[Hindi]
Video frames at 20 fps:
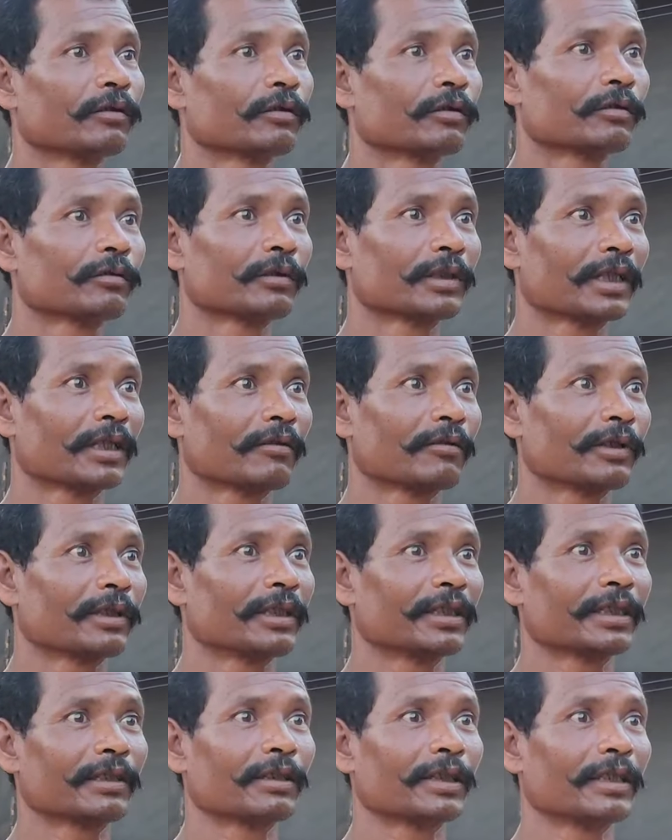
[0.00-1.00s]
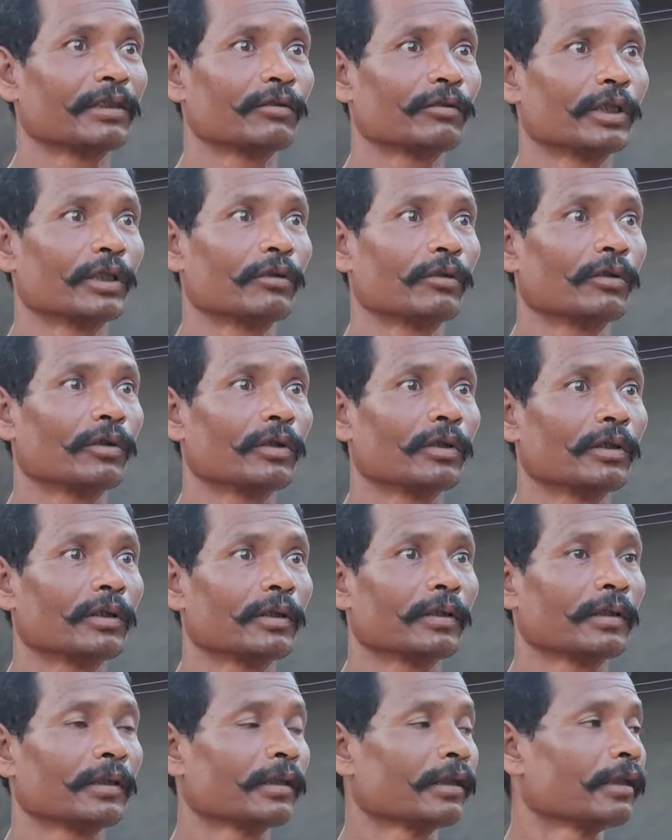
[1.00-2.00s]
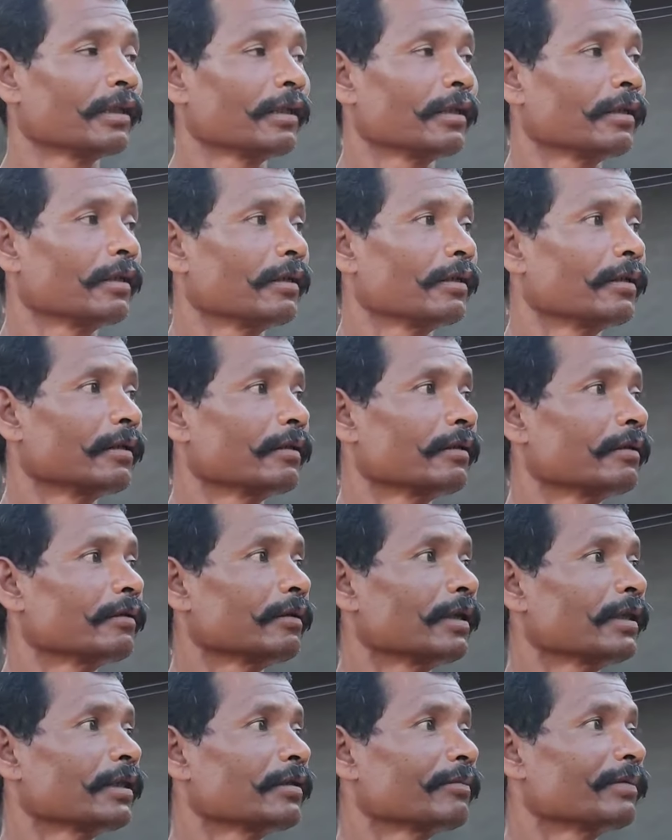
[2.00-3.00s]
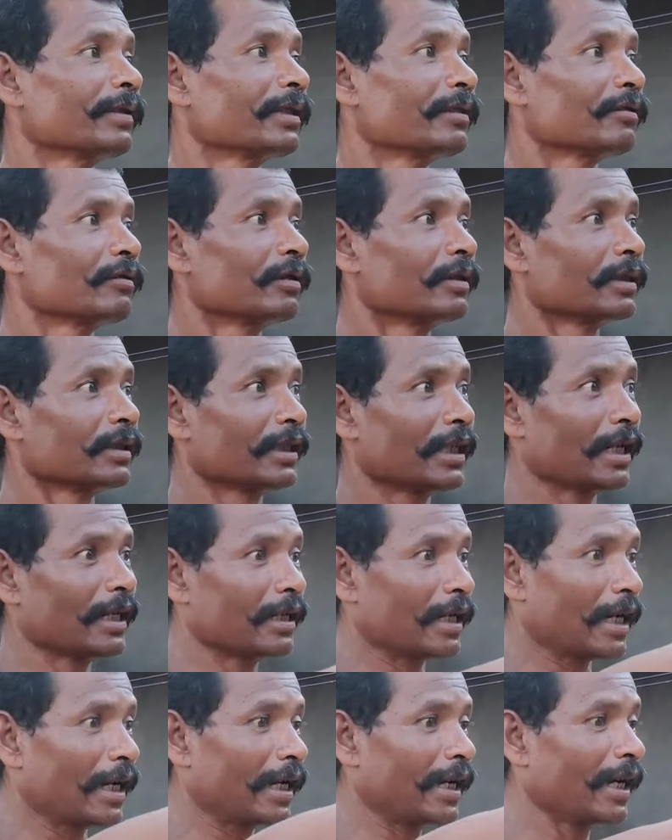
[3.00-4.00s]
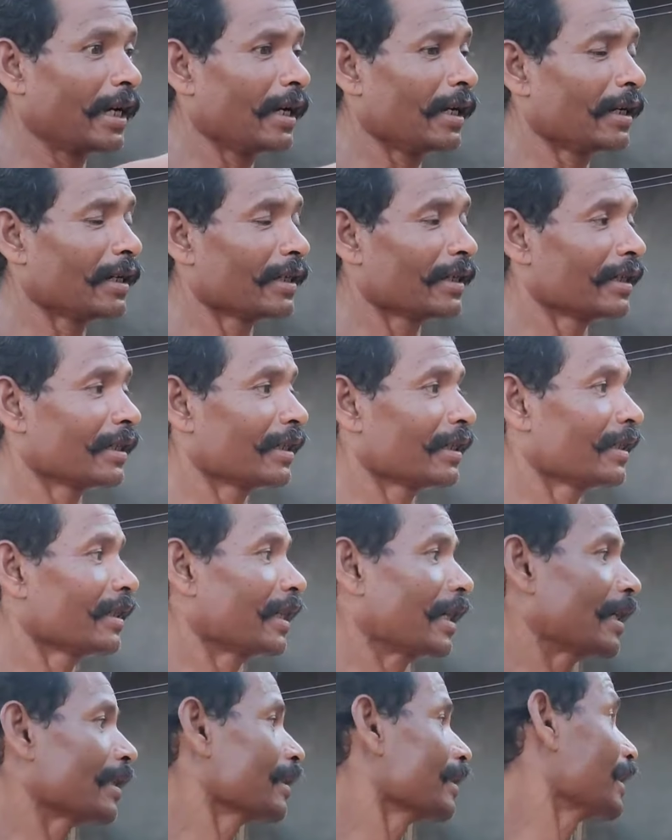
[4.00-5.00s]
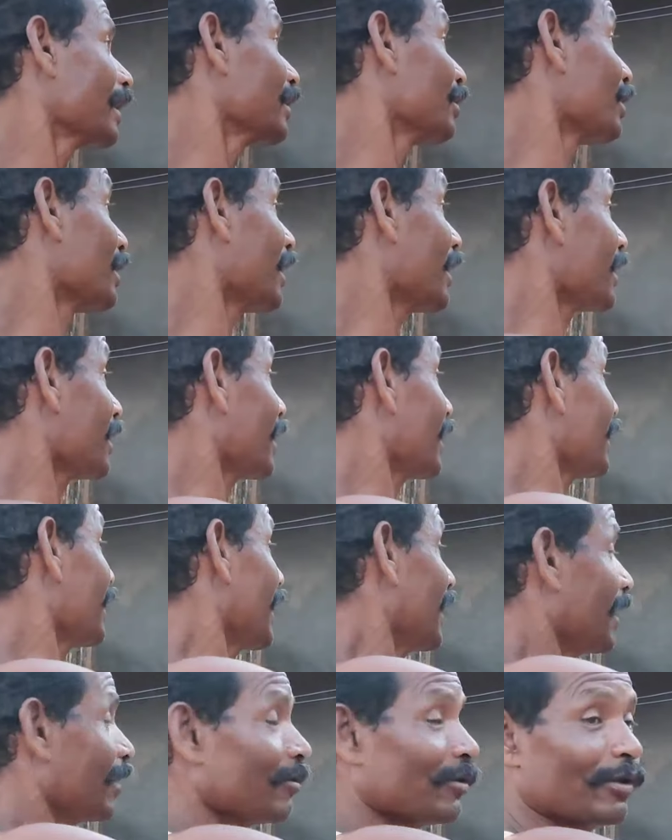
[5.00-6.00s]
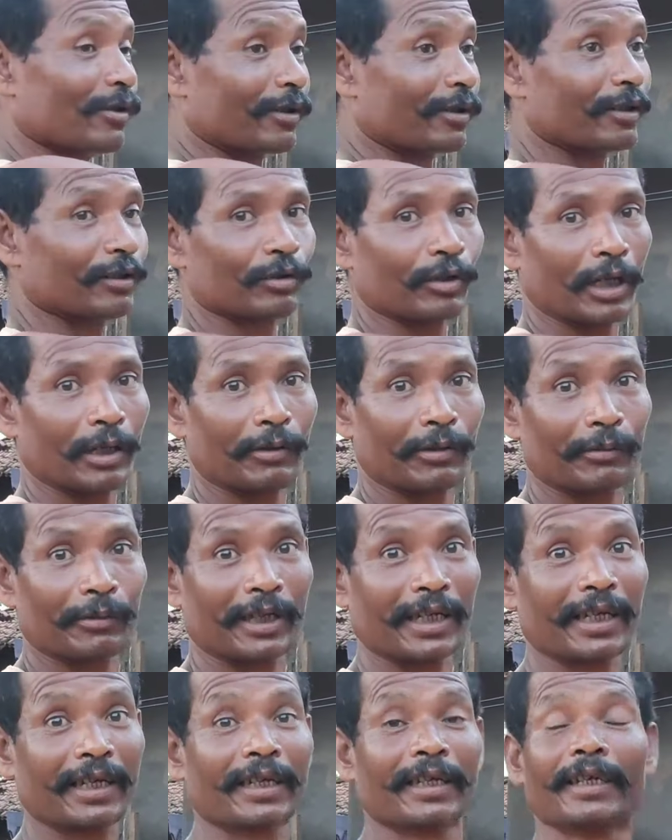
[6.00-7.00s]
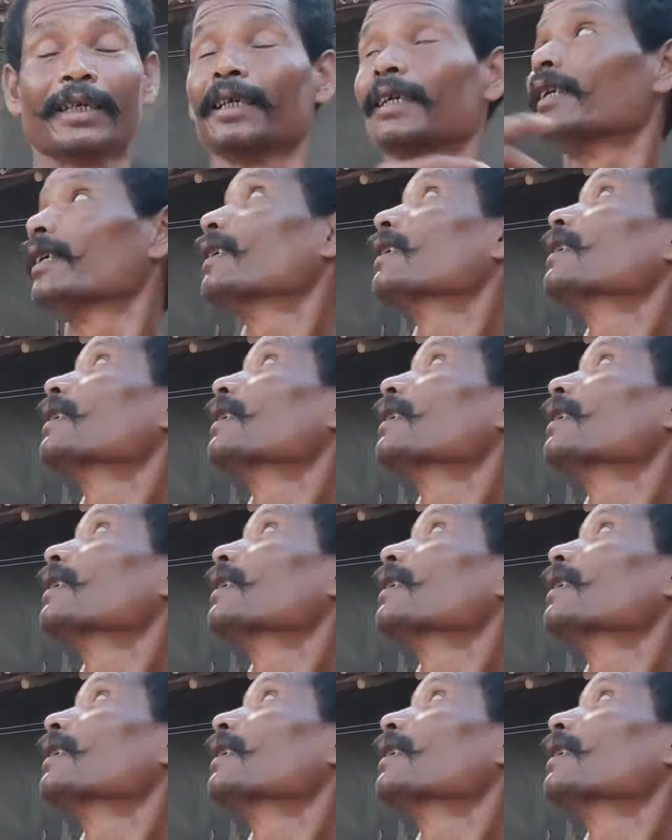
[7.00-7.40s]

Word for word: तो हाँ। उसके वजह से नहीं सुने वो लोग यहाँ से फिर यहाँ आया यहाँ कटहल था वो गोसावल वाला हाँ